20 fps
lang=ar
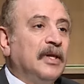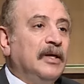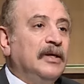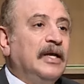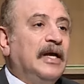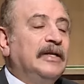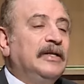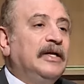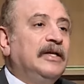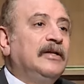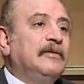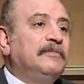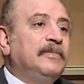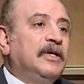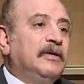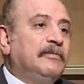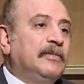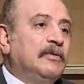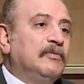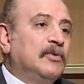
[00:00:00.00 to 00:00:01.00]
يعني احنا
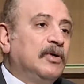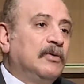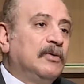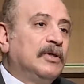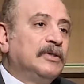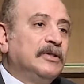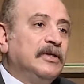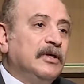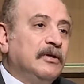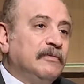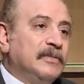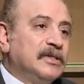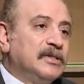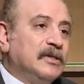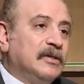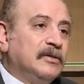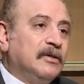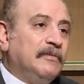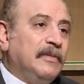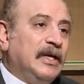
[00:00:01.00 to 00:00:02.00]
بنعمل مناورات النجم
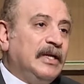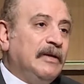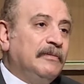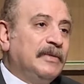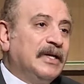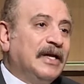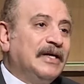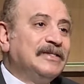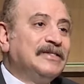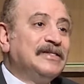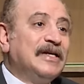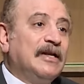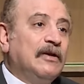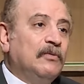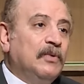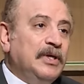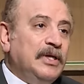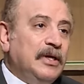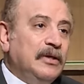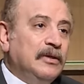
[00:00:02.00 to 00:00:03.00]
الساطع مع الامريكان
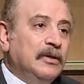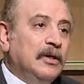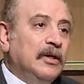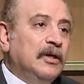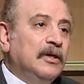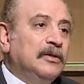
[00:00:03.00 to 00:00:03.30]
سنويا